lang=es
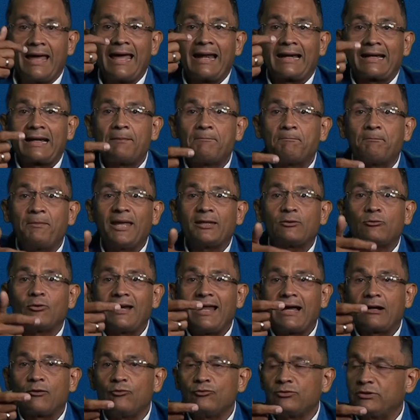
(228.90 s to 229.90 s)
El respeto
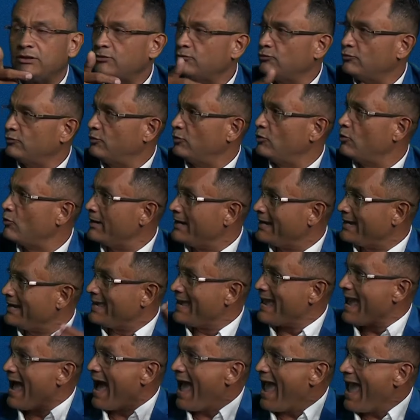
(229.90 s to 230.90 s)
a la constitución,
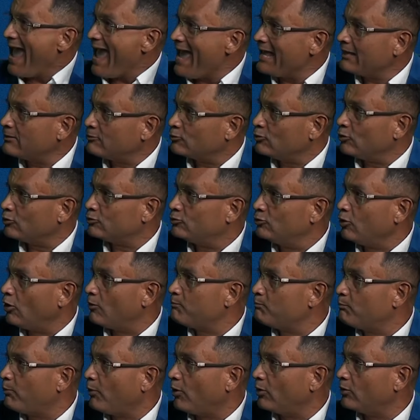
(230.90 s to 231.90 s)
que estos
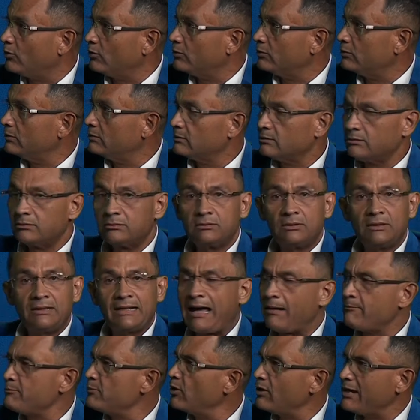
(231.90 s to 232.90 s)
dos polos
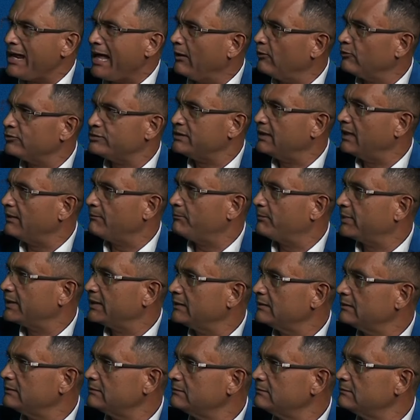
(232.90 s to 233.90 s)
la han violado siempre.
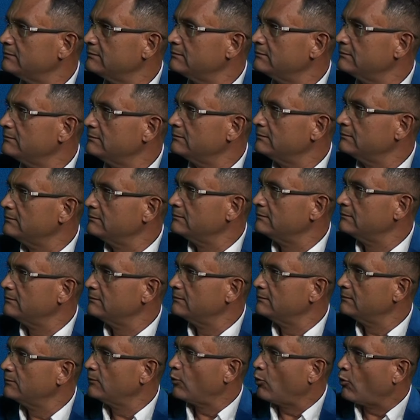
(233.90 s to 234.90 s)

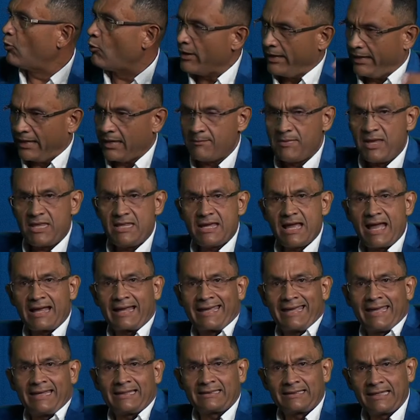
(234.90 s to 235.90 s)
O es que me
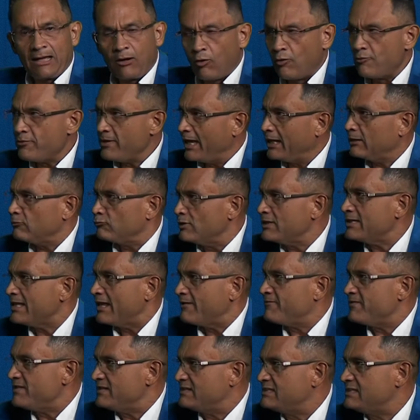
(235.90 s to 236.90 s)
diga que este gobierno
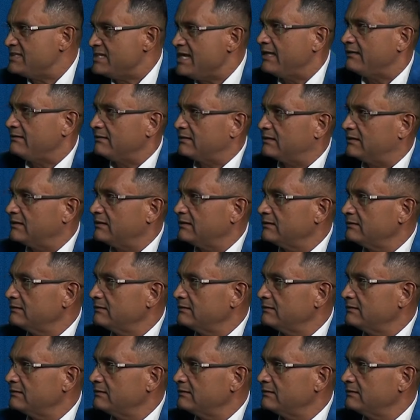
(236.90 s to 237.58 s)
ineficiente